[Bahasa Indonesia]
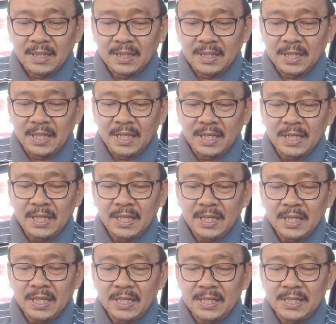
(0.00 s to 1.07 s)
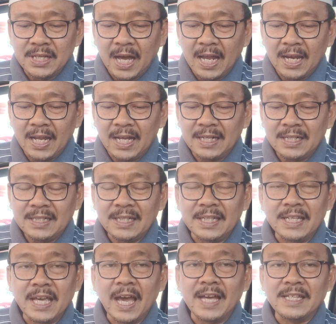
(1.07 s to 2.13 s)
di Jalan
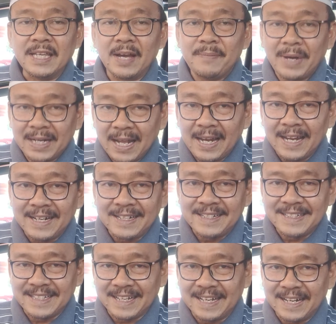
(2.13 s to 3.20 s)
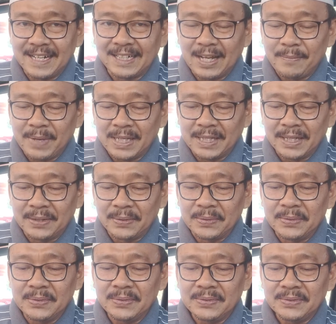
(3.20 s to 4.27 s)
Kiai Haji Ahmad Dahlan sekarang namanya
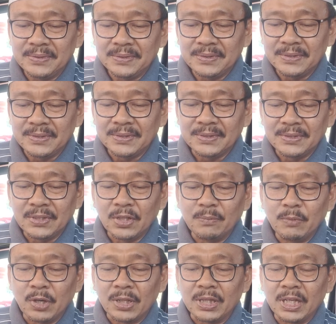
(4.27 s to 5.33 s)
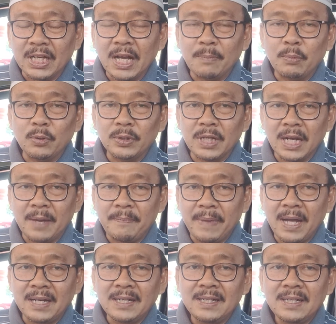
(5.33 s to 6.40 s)
itu nomor 38
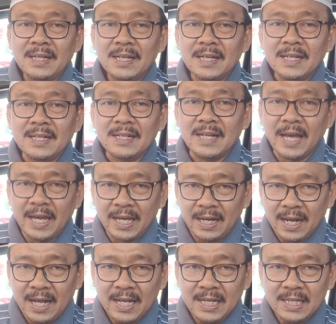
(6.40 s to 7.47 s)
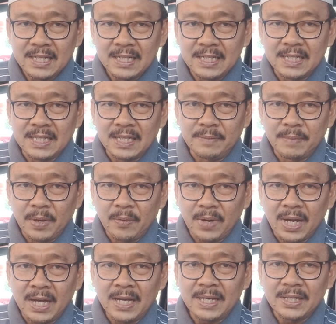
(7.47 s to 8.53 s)
daerah
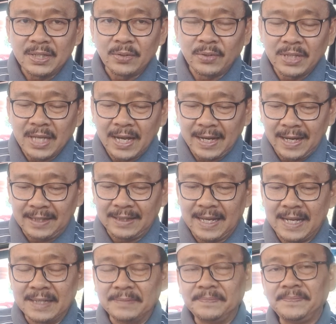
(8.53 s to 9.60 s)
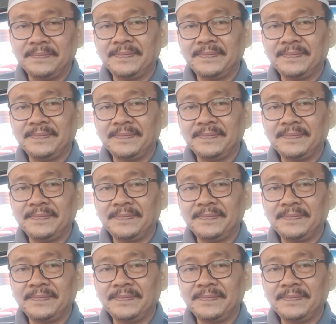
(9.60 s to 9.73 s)
istimewa Yogyakarta.